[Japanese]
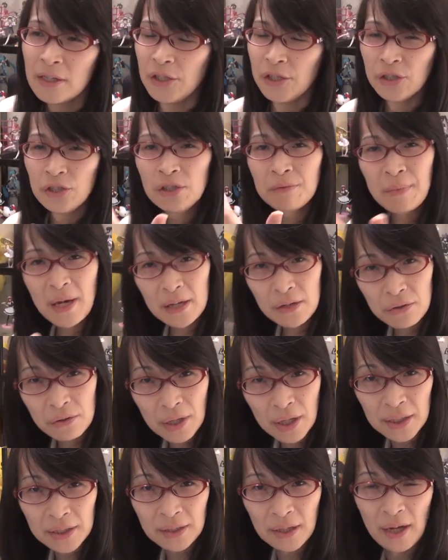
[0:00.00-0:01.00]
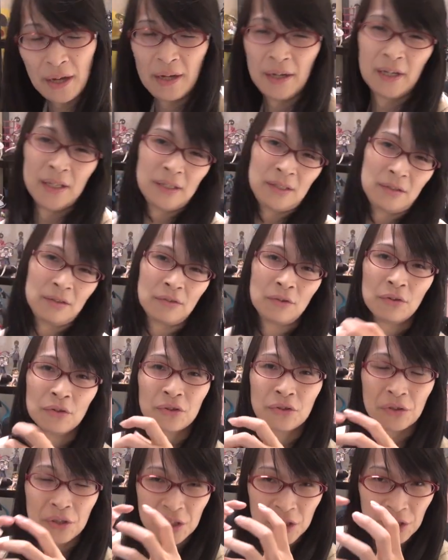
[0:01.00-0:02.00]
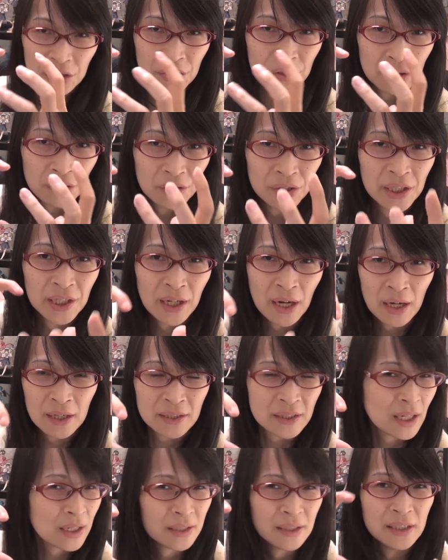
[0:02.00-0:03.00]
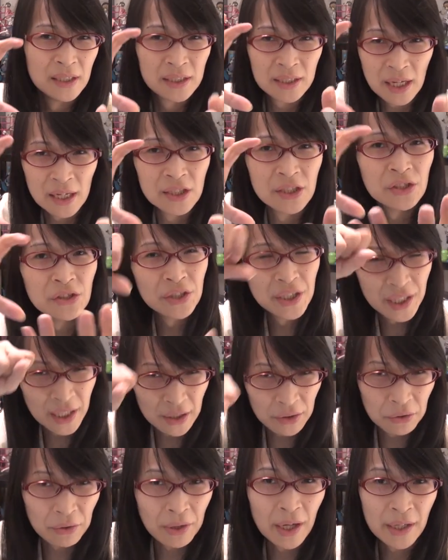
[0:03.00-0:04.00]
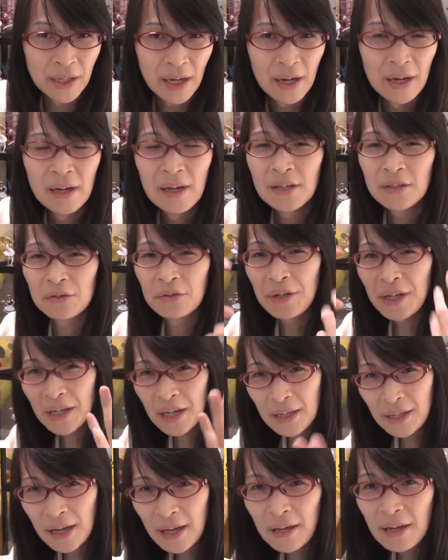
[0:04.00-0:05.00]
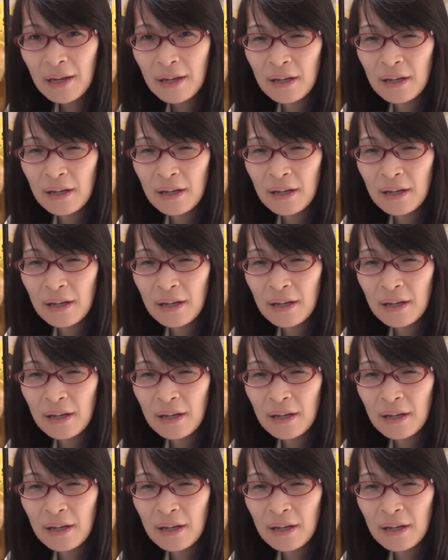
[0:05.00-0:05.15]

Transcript: 10万とかしたわけですよ本当に10ギガじゃあ2 3 0ギガとかでそれがね